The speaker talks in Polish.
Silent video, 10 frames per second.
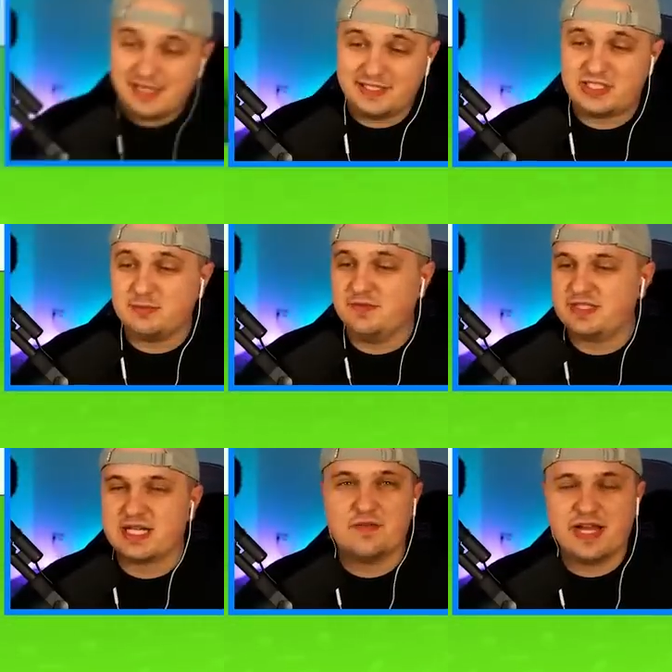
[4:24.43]
I lecimy
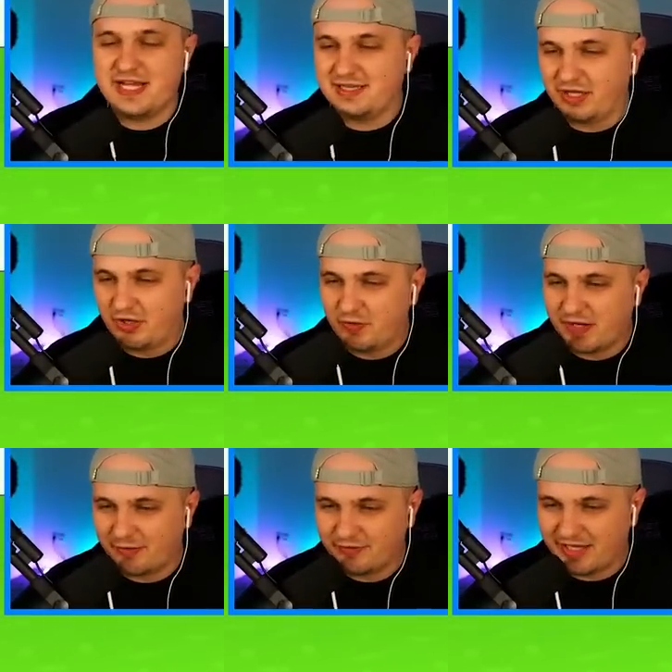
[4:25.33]
widzowie,
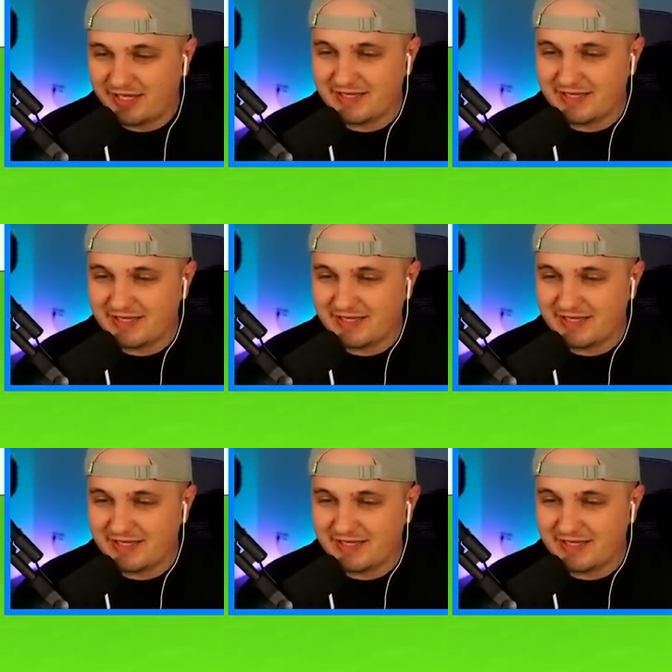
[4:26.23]
druga runda.